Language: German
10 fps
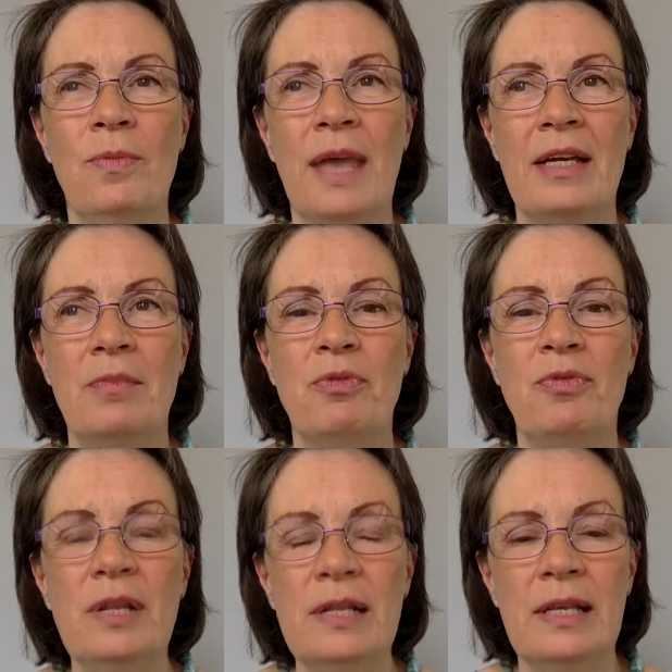deine
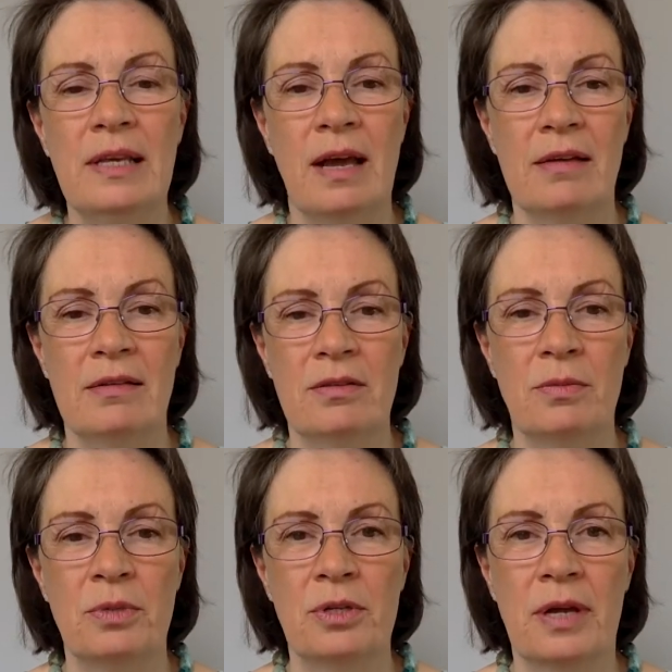Befindlichkeit zu
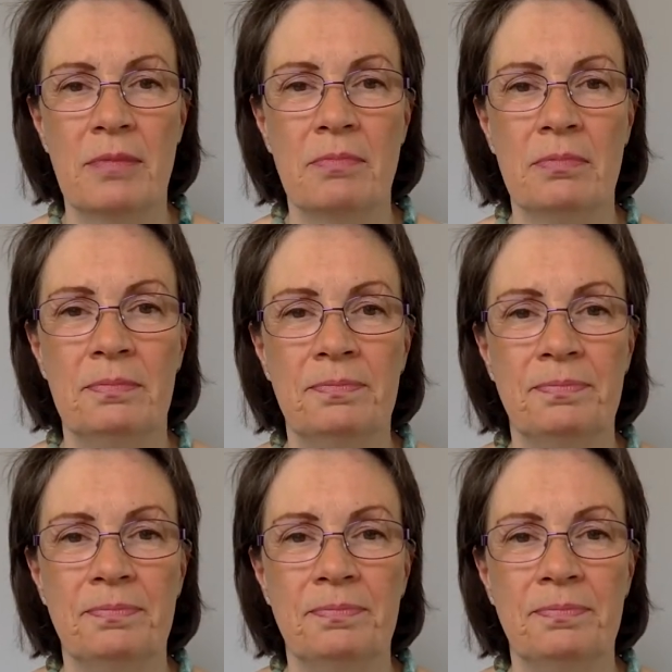beschreiben.